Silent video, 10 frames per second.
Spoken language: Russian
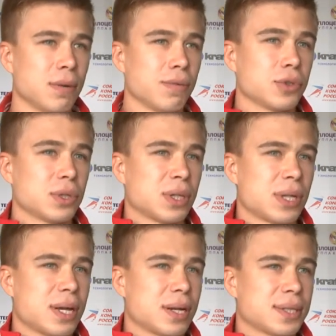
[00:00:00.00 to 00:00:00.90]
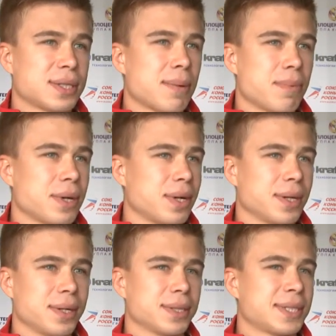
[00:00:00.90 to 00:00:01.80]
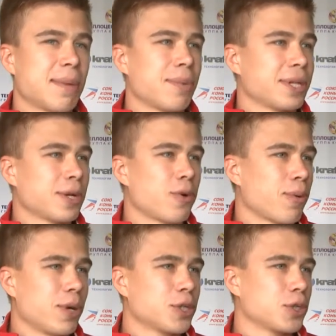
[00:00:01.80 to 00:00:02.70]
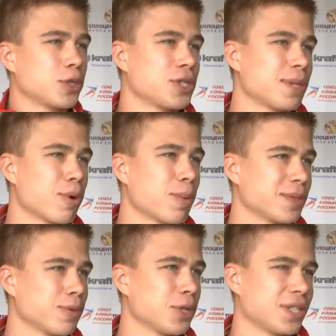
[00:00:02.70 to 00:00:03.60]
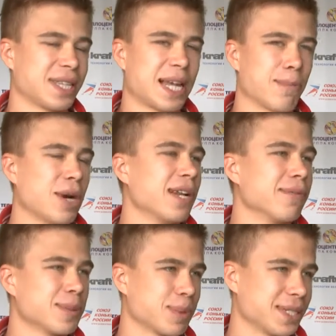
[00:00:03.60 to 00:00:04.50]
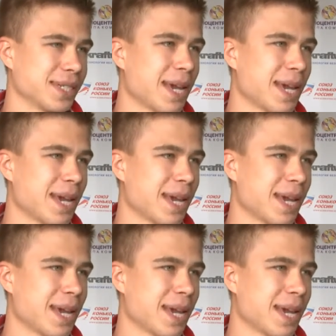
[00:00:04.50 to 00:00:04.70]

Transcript: Вот это, наверное, самое, самое такое большое, что я себе мог позволить, это нормально выспаться.